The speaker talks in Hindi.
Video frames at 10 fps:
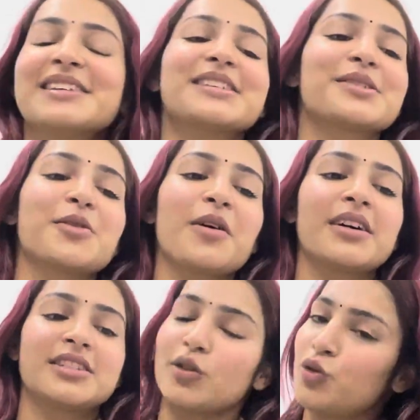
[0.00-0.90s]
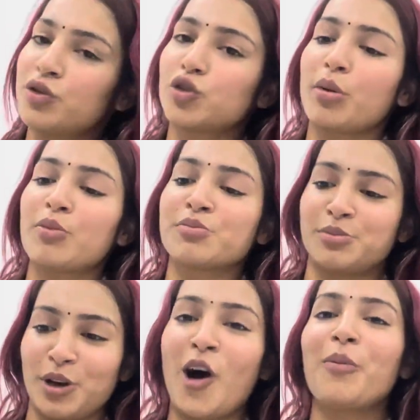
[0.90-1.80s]
सो so, जरूर जो
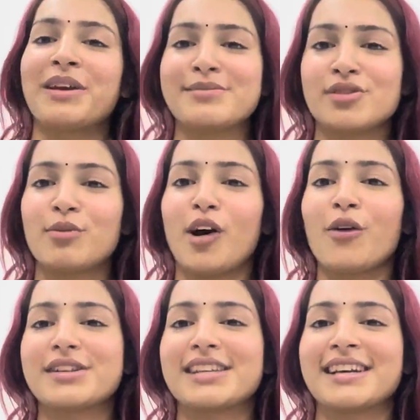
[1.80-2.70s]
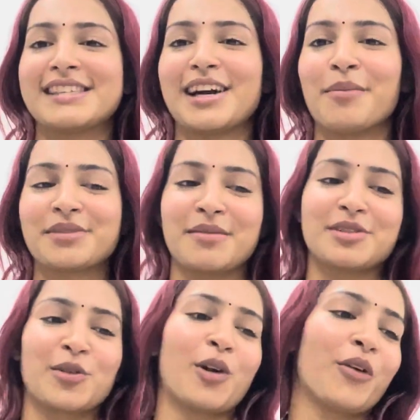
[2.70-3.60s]
बुलाओ प्लीज मुझे बुलाओ किसी ना किसी काम से मैं
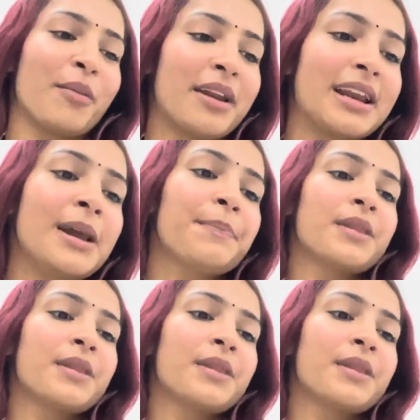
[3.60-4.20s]
जरूर आऊंगी बरेली